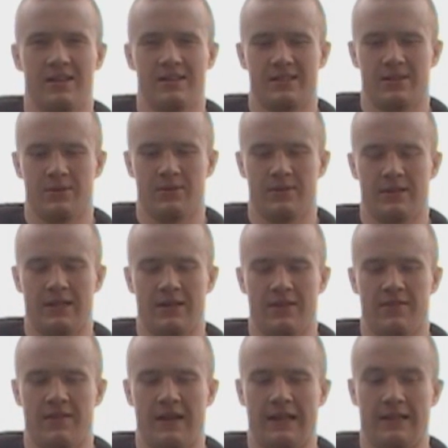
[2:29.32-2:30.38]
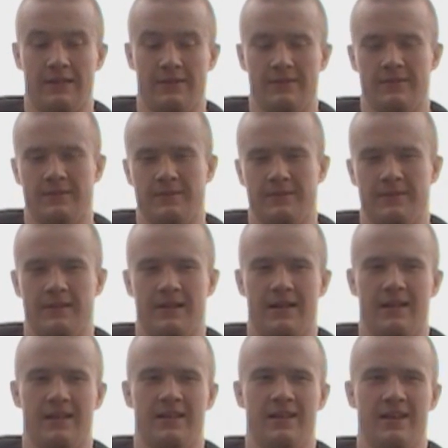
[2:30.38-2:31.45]
są z tego efekty, no.
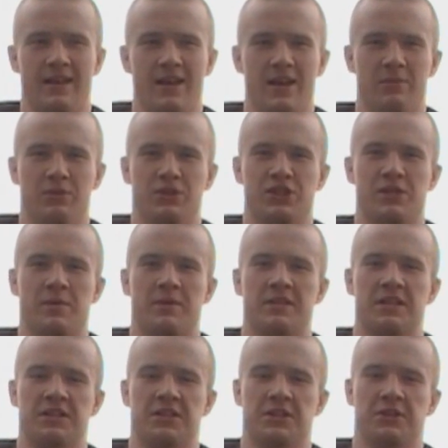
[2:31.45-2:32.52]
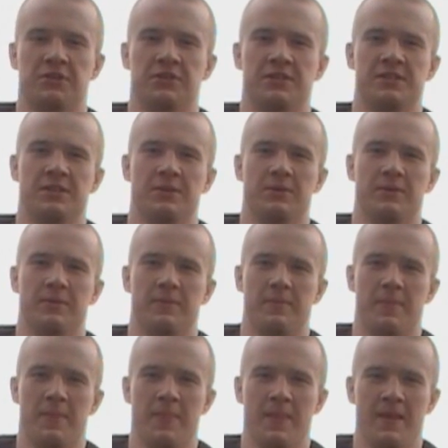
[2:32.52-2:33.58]
Ale musi jeszcze pracować na kondycję
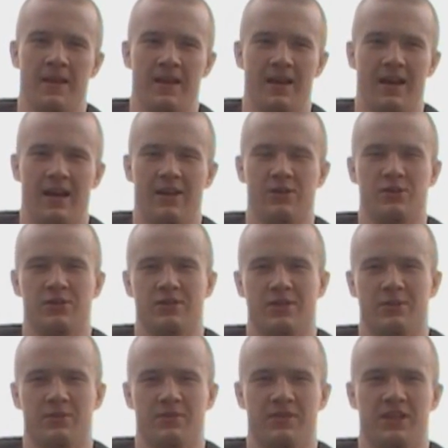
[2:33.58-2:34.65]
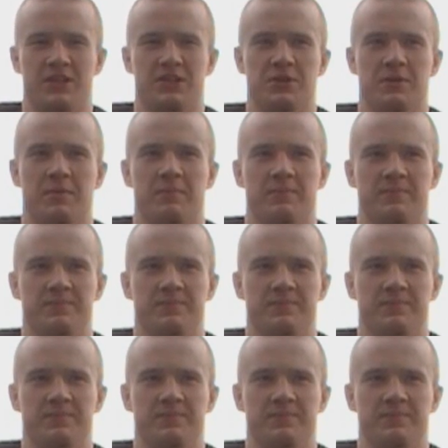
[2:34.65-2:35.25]
ale już to mu wyjaśniłem.